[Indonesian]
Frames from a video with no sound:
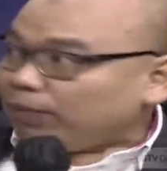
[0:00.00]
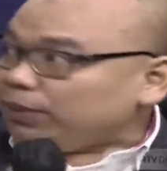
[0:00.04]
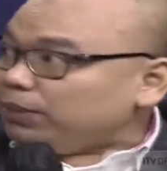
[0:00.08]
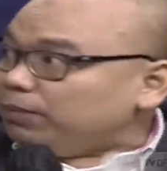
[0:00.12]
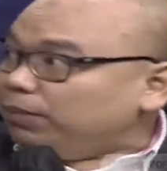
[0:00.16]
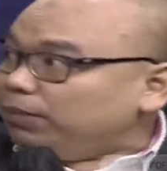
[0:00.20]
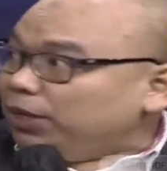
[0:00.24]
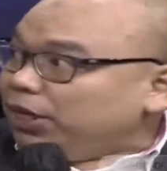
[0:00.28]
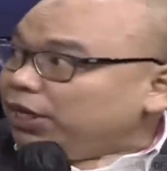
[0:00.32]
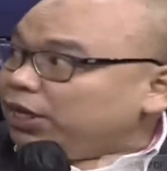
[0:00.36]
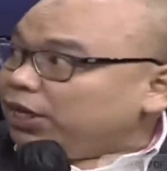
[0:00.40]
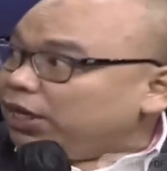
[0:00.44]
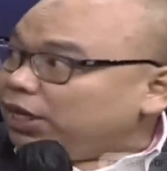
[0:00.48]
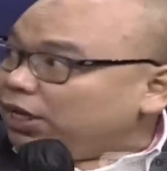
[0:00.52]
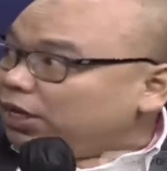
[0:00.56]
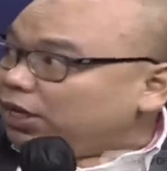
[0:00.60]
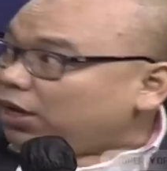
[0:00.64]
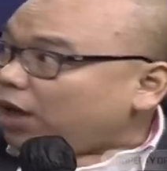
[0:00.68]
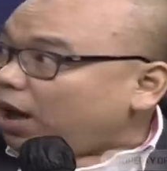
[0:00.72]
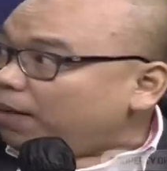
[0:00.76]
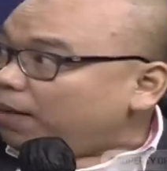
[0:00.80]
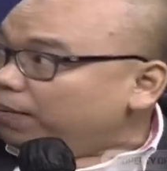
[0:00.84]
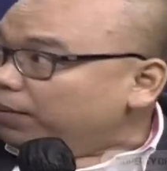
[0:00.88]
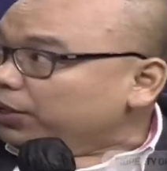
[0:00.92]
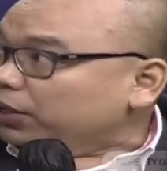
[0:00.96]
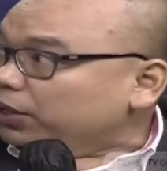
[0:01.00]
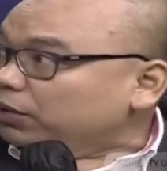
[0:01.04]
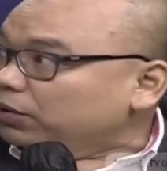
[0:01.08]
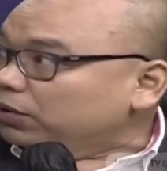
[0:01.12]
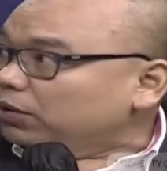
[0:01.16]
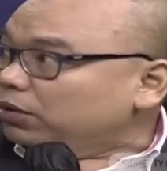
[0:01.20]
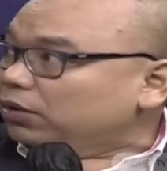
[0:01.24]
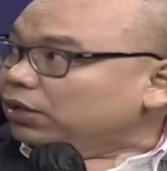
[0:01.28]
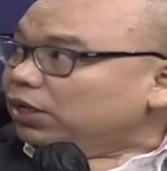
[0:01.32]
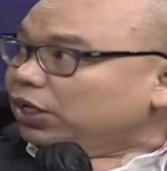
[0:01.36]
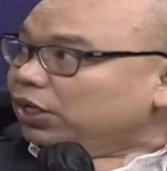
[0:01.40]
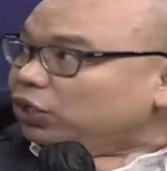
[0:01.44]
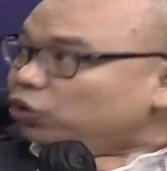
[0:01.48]
menyembelih kambing.
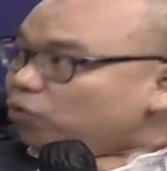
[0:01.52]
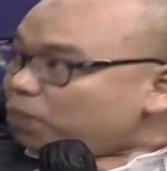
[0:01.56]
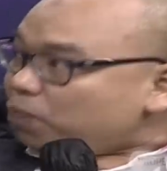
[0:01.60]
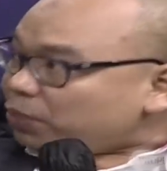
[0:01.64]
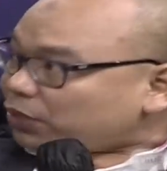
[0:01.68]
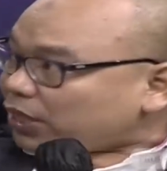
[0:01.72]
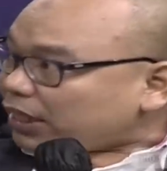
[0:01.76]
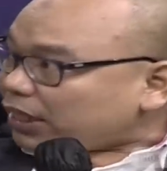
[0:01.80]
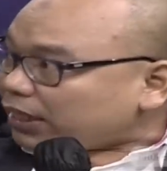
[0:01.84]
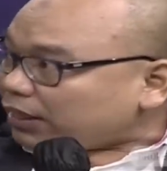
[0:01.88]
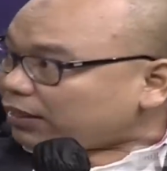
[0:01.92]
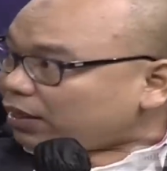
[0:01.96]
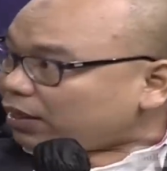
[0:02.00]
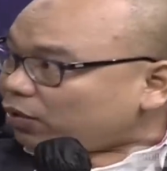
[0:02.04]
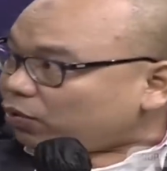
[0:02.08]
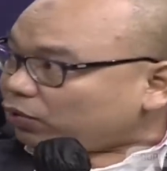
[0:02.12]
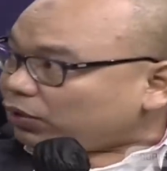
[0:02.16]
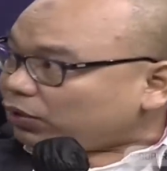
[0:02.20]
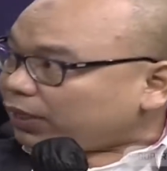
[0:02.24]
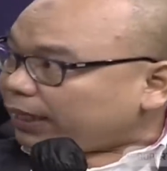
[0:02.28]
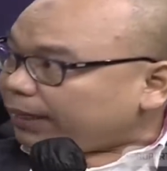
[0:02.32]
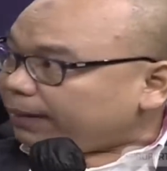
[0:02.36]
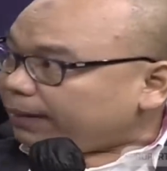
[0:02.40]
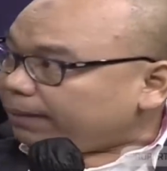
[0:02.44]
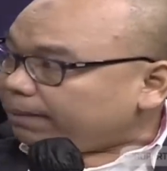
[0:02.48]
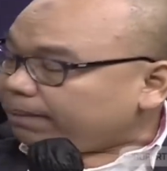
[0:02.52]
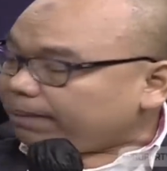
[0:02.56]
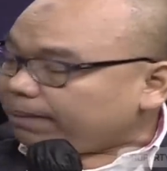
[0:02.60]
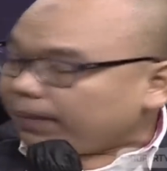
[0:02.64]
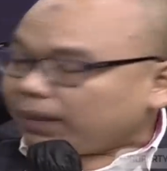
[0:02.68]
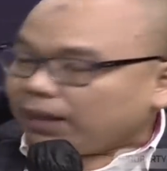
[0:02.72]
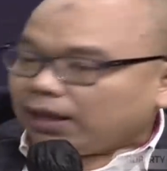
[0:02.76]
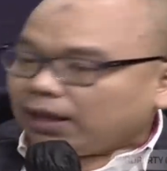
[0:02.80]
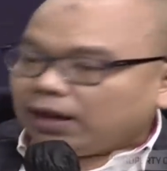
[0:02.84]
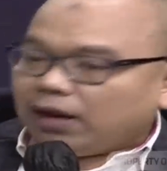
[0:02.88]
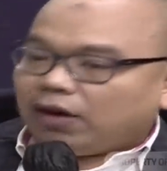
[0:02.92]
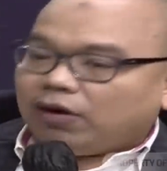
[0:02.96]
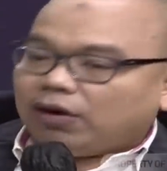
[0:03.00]
Okay. Itu pesan ketakutan.
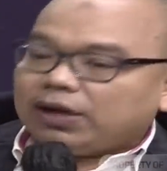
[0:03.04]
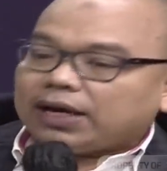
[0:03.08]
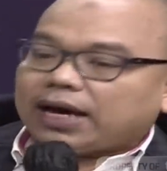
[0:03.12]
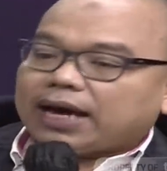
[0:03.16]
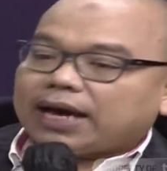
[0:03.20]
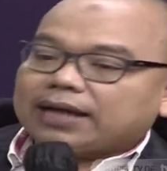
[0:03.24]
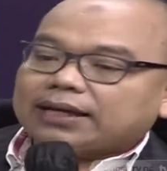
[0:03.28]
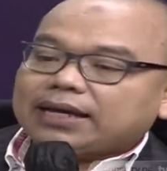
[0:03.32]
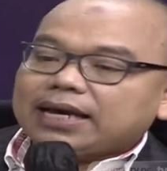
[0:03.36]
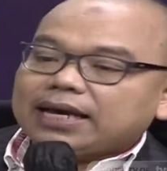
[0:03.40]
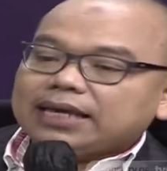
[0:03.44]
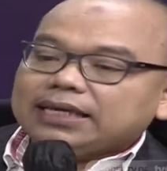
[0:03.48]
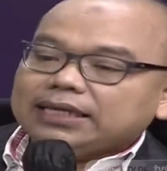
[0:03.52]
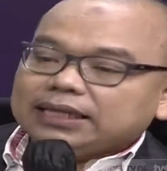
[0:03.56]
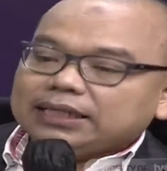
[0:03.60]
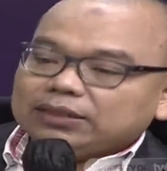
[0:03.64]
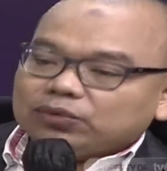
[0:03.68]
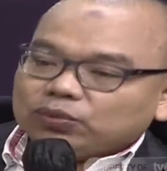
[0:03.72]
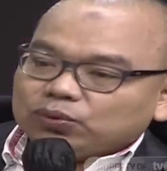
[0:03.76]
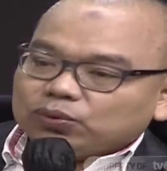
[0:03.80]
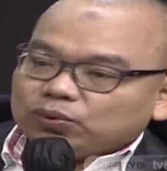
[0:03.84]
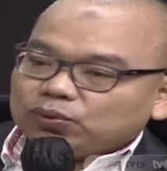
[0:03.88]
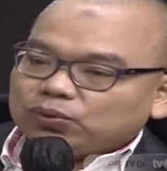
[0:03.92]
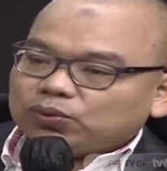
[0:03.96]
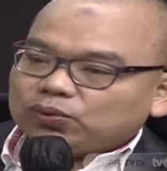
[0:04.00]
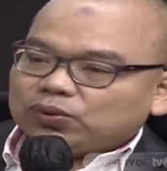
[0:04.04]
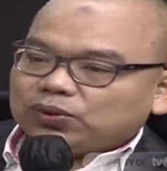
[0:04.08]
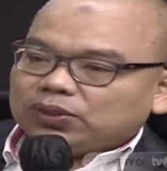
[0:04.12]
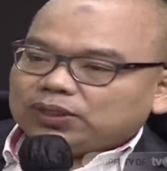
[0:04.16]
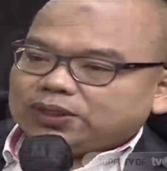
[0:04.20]
Oleh karena itu,